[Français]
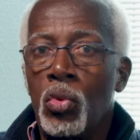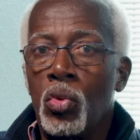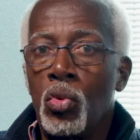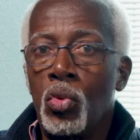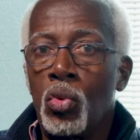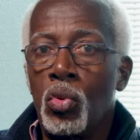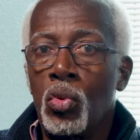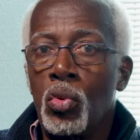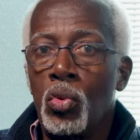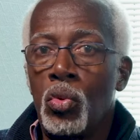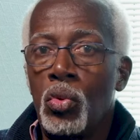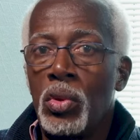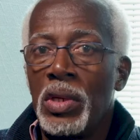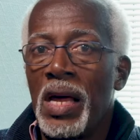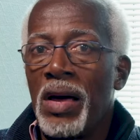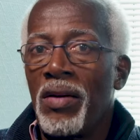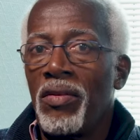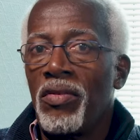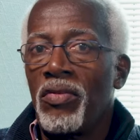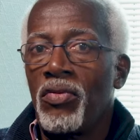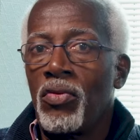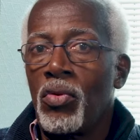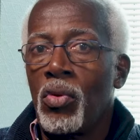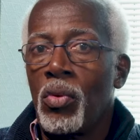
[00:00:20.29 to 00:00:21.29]
Nous
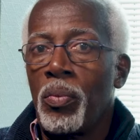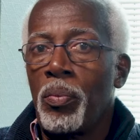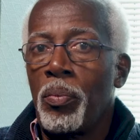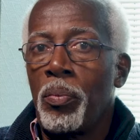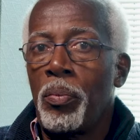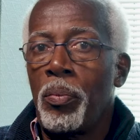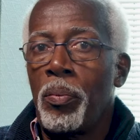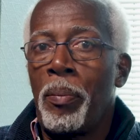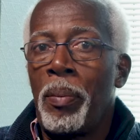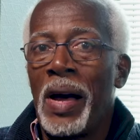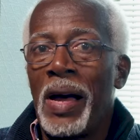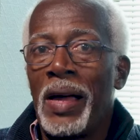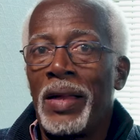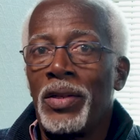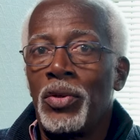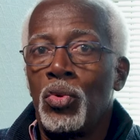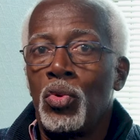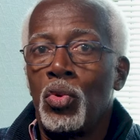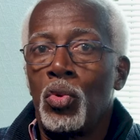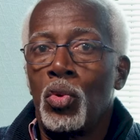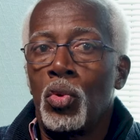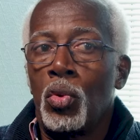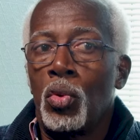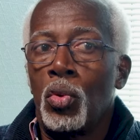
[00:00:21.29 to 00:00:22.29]
n'avons pas
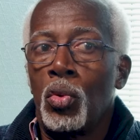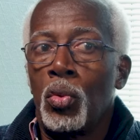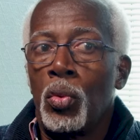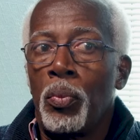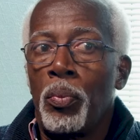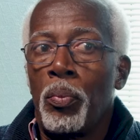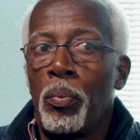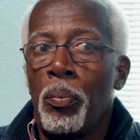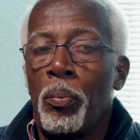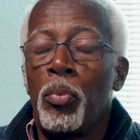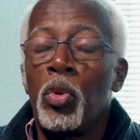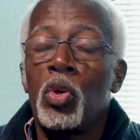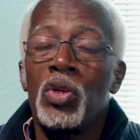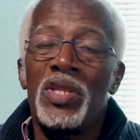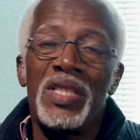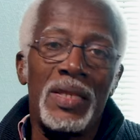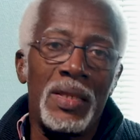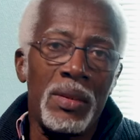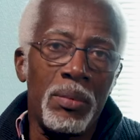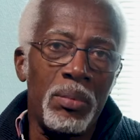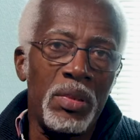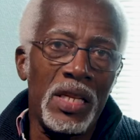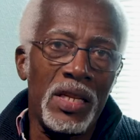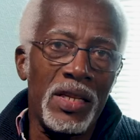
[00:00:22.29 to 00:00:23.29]
de
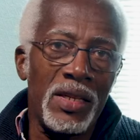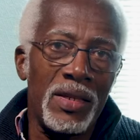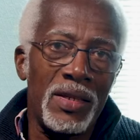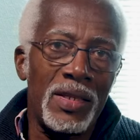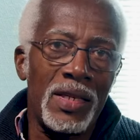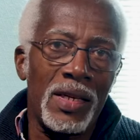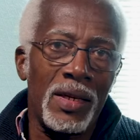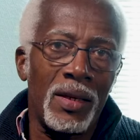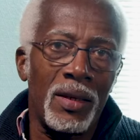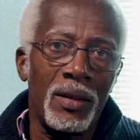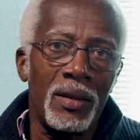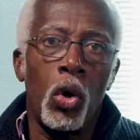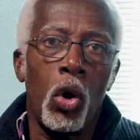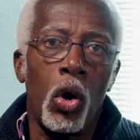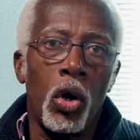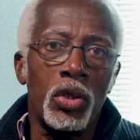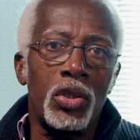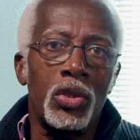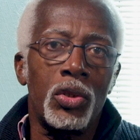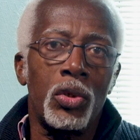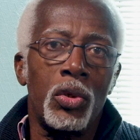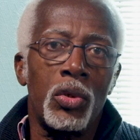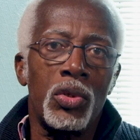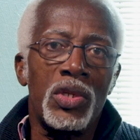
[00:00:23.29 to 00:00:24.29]
possibilité
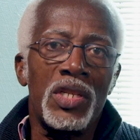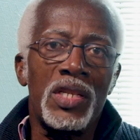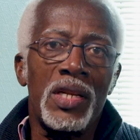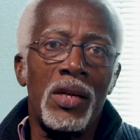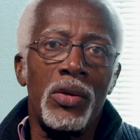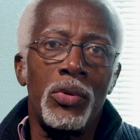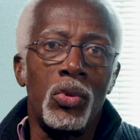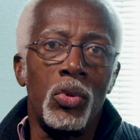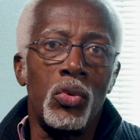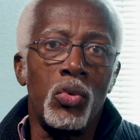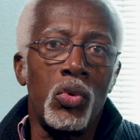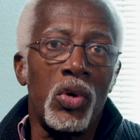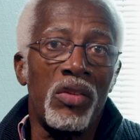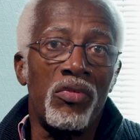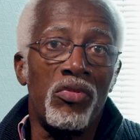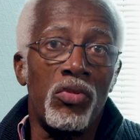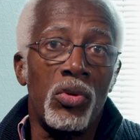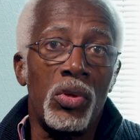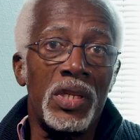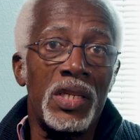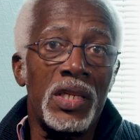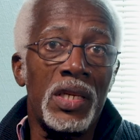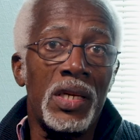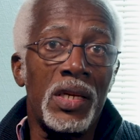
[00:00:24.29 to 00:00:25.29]
autre que celle de nous
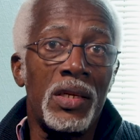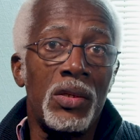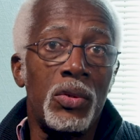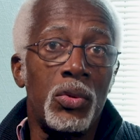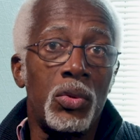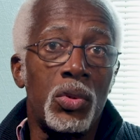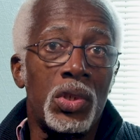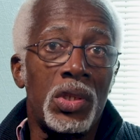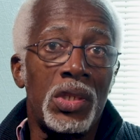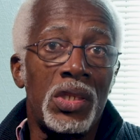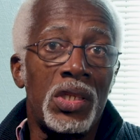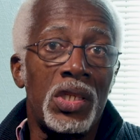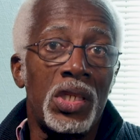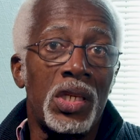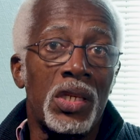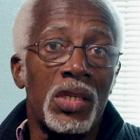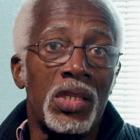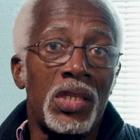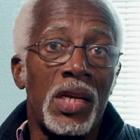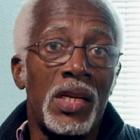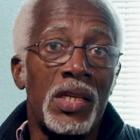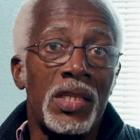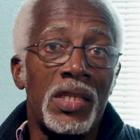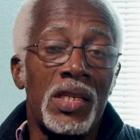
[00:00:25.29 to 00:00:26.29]
révolter et de
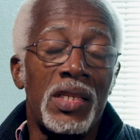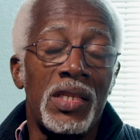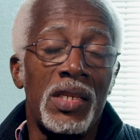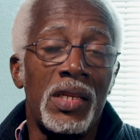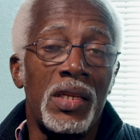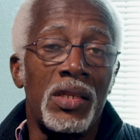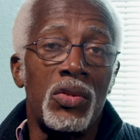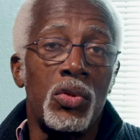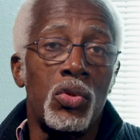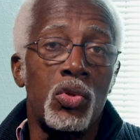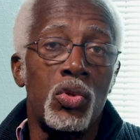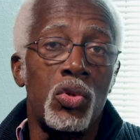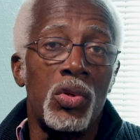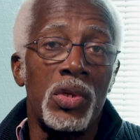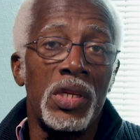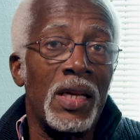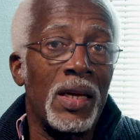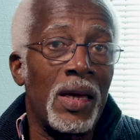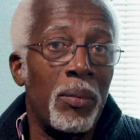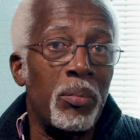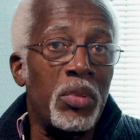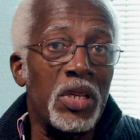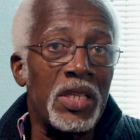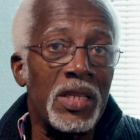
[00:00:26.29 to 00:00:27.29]
chercher à les chasser. Ce sont
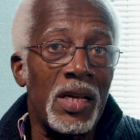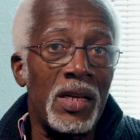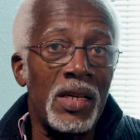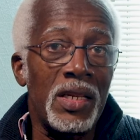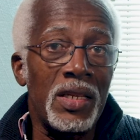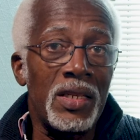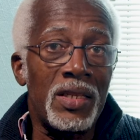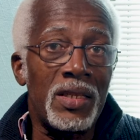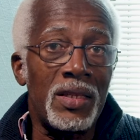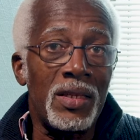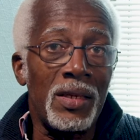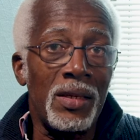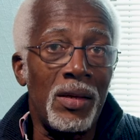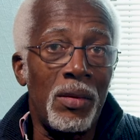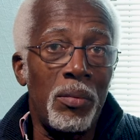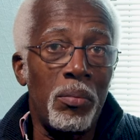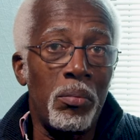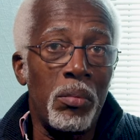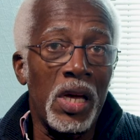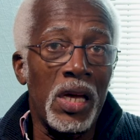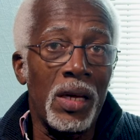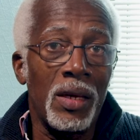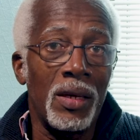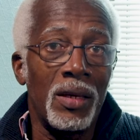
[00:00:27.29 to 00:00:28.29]
des capitalistes
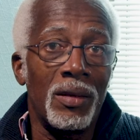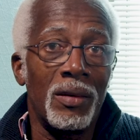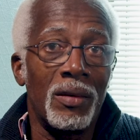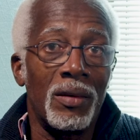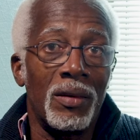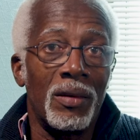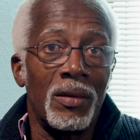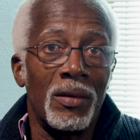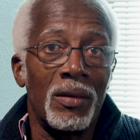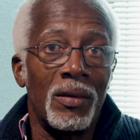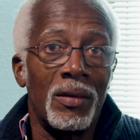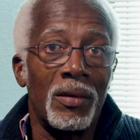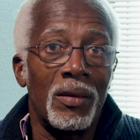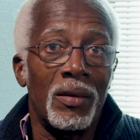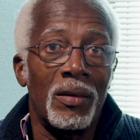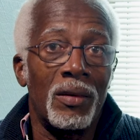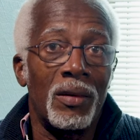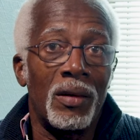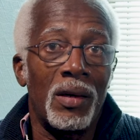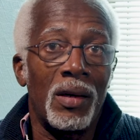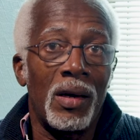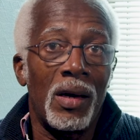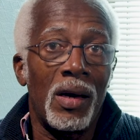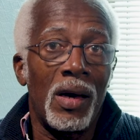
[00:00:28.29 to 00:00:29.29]
mais
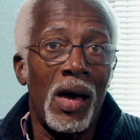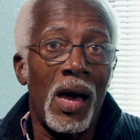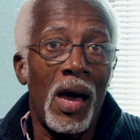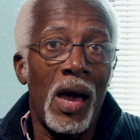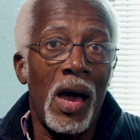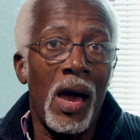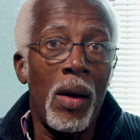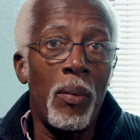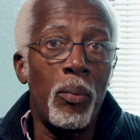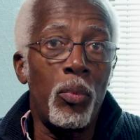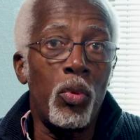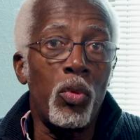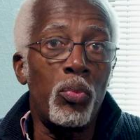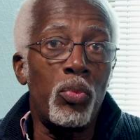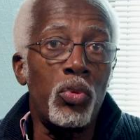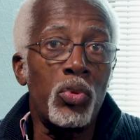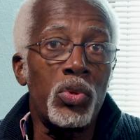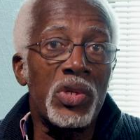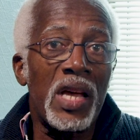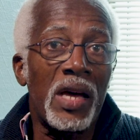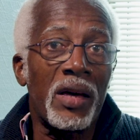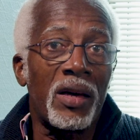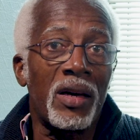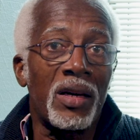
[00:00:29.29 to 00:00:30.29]
euh, un peu
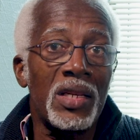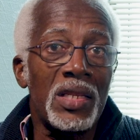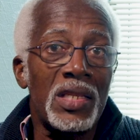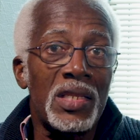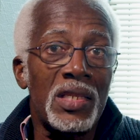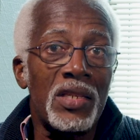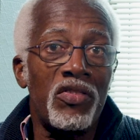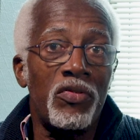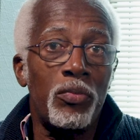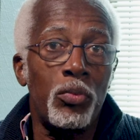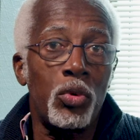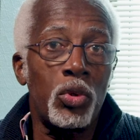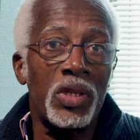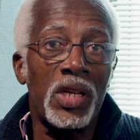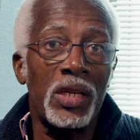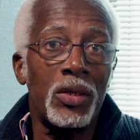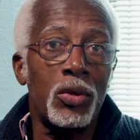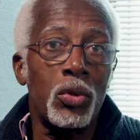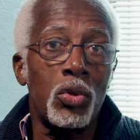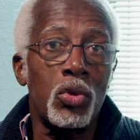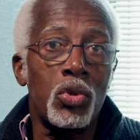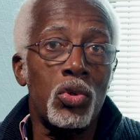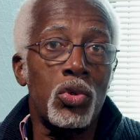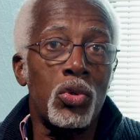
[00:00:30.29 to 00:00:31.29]
plus agressif
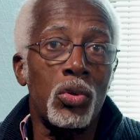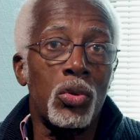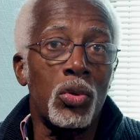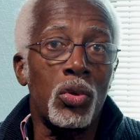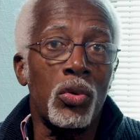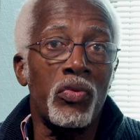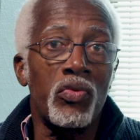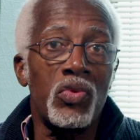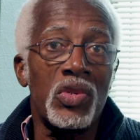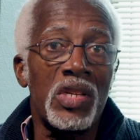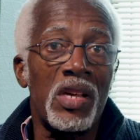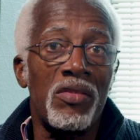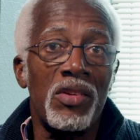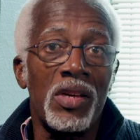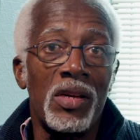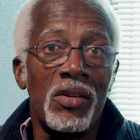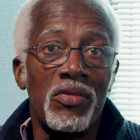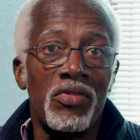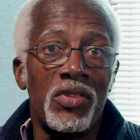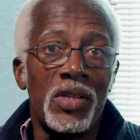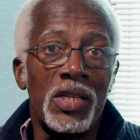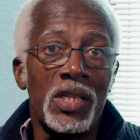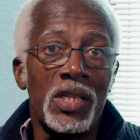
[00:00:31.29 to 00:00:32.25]
peut-être que ceux que vous avez en